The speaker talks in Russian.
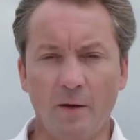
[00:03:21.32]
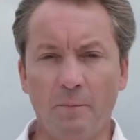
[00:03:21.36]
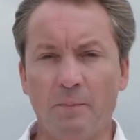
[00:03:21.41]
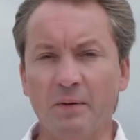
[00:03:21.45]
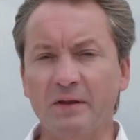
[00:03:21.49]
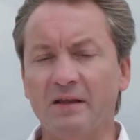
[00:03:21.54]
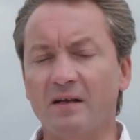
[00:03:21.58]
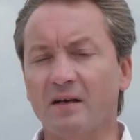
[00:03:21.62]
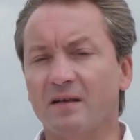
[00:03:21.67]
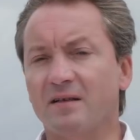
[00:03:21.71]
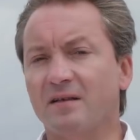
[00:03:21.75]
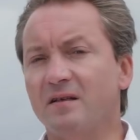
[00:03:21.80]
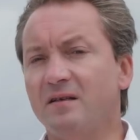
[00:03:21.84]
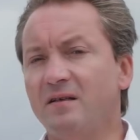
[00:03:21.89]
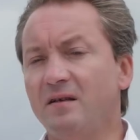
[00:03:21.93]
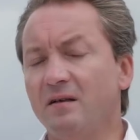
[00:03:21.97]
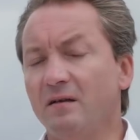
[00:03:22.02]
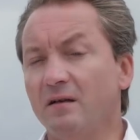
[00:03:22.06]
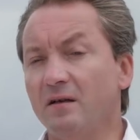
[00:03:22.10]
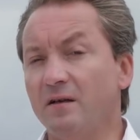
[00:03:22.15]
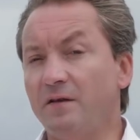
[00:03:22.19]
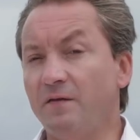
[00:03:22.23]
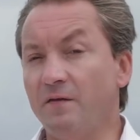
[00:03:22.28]
и пытаться
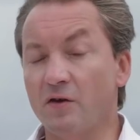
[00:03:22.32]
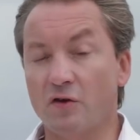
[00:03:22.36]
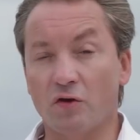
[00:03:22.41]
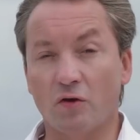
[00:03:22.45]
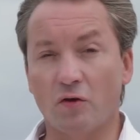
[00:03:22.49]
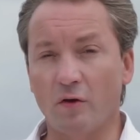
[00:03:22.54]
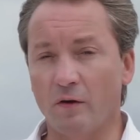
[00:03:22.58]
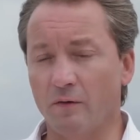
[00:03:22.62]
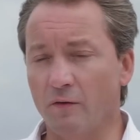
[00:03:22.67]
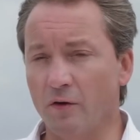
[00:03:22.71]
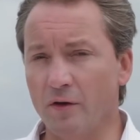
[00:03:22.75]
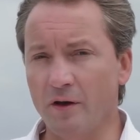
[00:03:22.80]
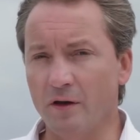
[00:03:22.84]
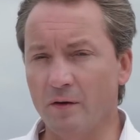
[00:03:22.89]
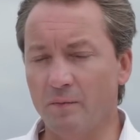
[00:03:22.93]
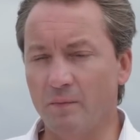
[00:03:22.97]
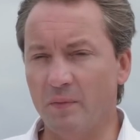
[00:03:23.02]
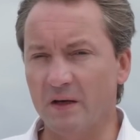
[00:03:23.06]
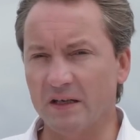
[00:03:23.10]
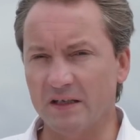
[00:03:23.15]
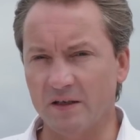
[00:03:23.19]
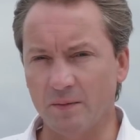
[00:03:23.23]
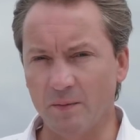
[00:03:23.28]
делать вид, что его нет,
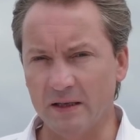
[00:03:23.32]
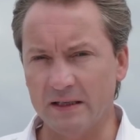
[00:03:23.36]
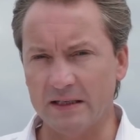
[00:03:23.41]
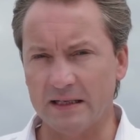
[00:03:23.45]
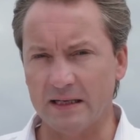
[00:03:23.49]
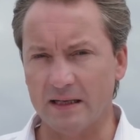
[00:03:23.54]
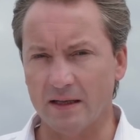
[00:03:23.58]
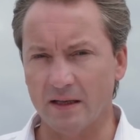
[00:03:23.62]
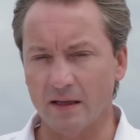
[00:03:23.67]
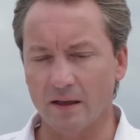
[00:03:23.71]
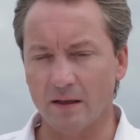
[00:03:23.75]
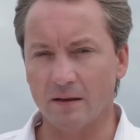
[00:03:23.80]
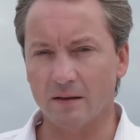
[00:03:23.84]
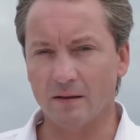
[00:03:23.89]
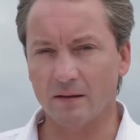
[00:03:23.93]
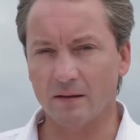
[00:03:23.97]
бессмысленно.